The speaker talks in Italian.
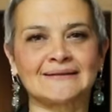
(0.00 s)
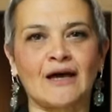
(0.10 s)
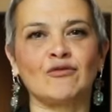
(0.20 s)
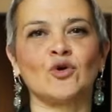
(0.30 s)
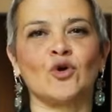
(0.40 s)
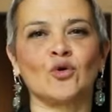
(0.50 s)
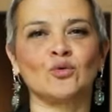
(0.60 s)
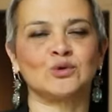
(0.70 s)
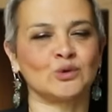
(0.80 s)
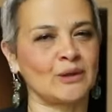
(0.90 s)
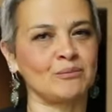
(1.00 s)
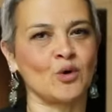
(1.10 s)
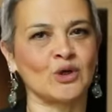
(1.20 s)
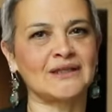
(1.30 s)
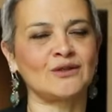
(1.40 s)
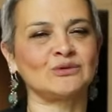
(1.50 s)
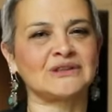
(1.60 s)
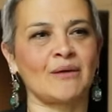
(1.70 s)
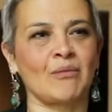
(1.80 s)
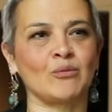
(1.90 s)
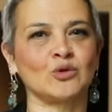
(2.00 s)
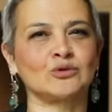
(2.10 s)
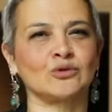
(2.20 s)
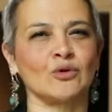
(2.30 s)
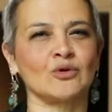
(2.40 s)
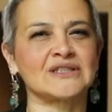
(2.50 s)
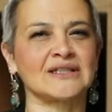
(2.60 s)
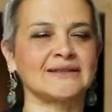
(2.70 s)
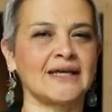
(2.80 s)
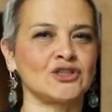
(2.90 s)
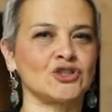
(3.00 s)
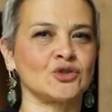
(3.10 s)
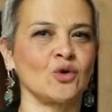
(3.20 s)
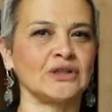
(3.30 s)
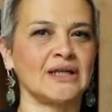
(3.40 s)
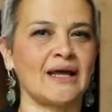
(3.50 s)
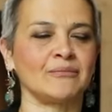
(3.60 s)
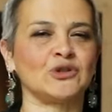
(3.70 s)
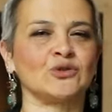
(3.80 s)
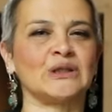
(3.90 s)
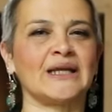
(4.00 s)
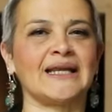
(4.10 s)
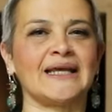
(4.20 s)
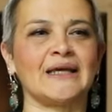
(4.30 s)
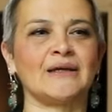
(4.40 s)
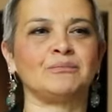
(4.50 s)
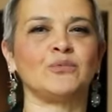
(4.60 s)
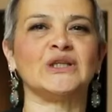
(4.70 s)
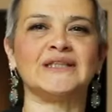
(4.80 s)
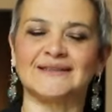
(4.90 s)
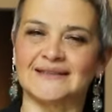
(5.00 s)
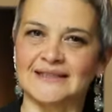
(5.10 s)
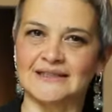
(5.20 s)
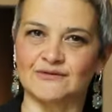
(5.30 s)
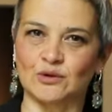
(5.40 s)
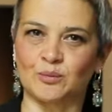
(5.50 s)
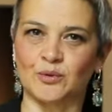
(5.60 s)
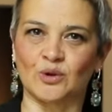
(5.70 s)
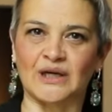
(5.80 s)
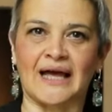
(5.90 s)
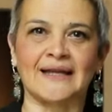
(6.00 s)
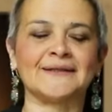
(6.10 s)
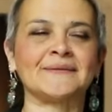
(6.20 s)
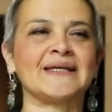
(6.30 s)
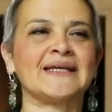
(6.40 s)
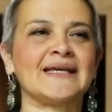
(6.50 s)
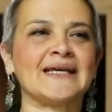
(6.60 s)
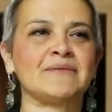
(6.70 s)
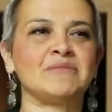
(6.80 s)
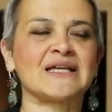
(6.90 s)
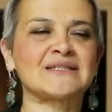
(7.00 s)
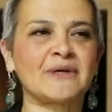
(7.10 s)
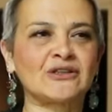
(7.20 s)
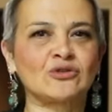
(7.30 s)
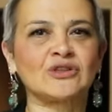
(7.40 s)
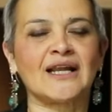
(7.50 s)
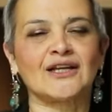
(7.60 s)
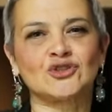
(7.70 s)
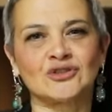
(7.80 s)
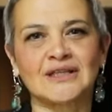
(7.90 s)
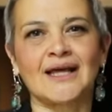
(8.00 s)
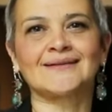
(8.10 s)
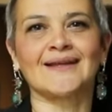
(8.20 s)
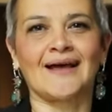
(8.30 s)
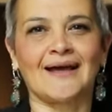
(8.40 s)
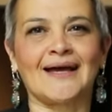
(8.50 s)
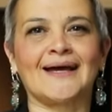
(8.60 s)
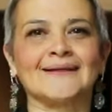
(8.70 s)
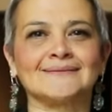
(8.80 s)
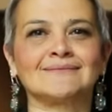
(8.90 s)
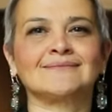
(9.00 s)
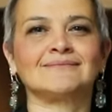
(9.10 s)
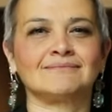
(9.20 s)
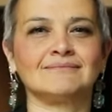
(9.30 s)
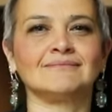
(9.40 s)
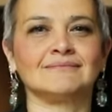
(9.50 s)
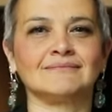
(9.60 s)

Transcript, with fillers: il tavolo Culture Borghi, un tema molto strategico nell'ambito delle politiche di sviluppo locale. Mi aspetto dalla giornata mh,